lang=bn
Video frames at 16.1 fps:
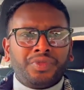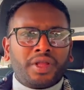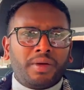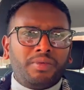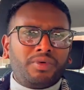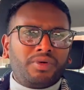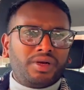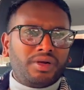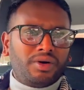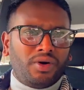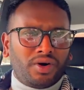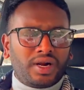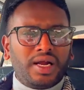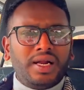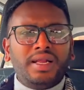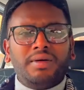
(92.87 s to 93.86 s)
এবং
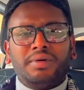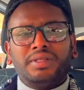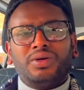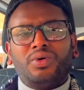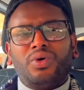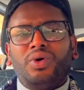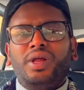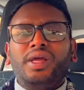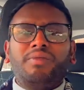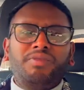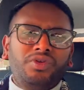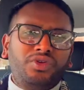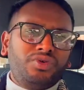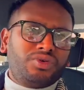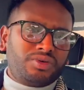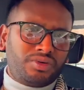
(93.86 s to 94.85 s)
অনলাইনে আমাদের অনেক
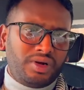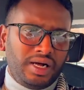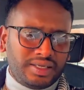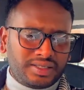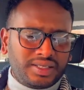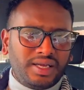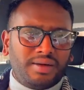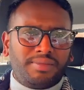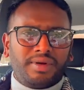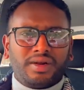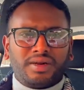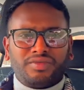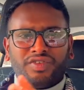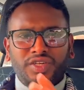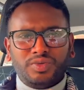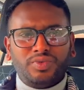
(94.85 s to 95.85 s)
ভিডিও আছে আপনার
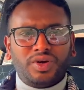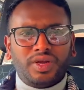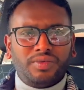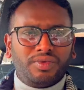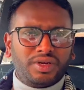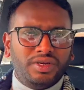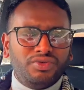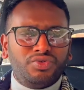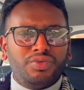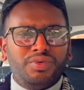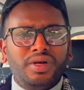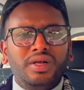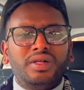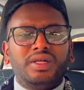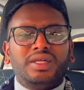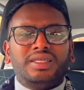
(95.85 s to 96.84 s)
ফেসবুকে এবং ইউটিউবে
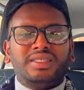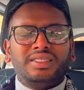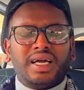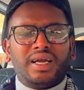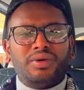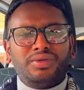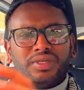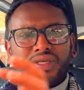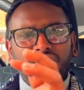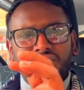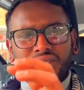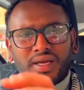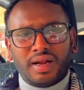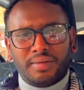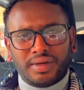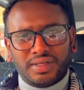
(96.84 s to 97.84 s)
জাকির হোসেন
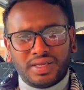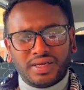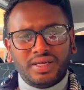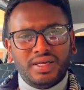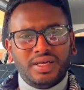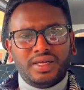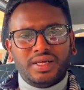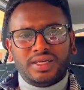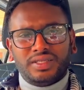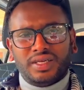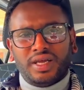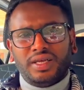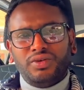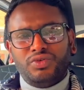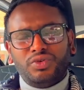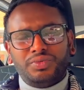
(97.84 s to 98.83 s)
জিসান আমাদের যে
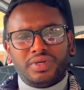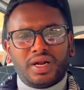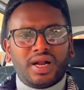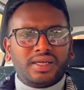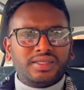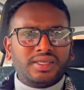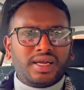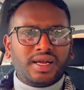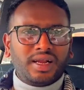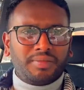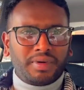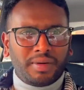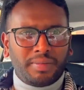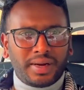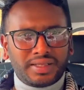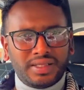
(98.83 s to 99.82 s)
ইউটিউব চ্যানেল আছে এখানে
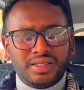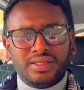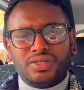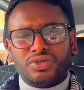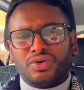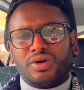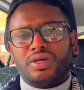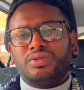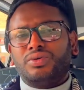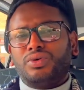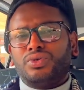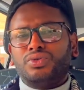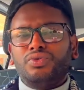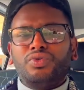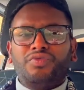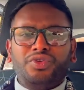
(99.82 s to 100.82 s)
আপনারা পাতিনিতি সংক্রান্ত
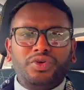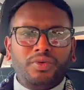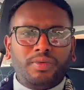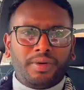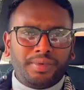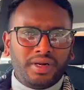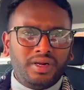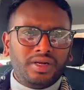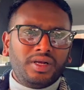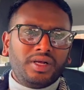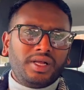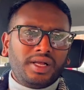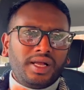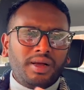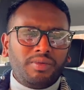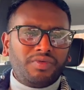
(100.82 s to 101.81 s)
অসংখ্য ভিডিও পাবেন
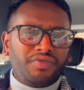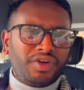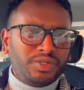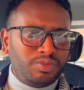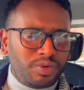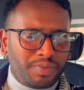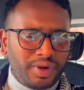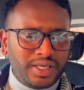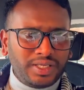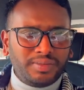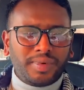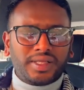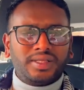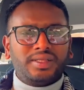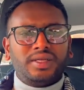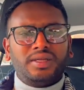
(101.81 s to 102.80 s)
এবং ফেসবুক পেজ
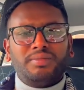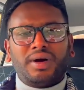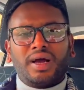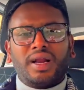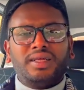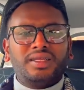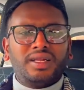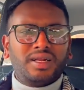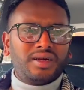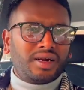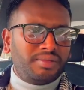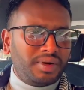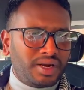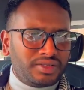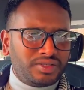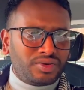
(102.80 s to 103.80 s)
পাতিন তিন বাংলা ইতালিয়ান
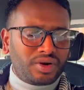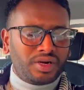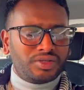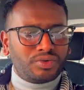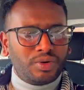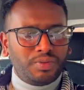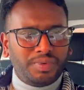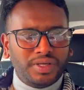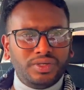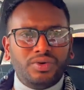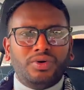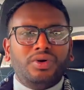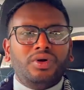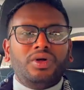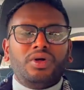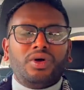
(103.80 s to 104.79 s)
ড্রাইভিং লাইসেন্স অনলাইন স্কুল পেজেও
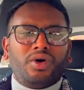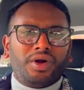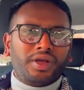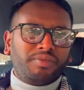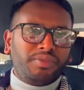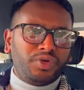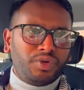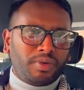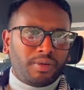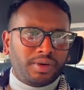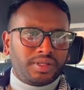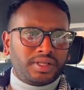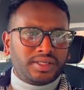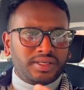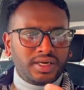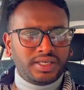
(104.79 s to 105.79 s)
অনেক ভিডিও পাবেন
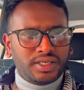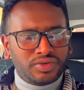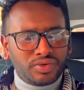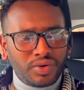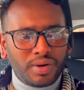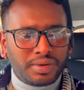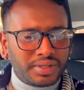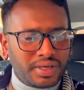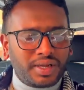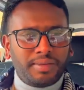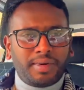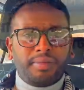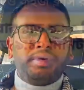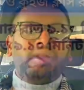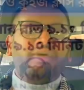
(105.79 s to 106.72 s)
তাছাড়া টিকটকে আমাদেরকে পাবেন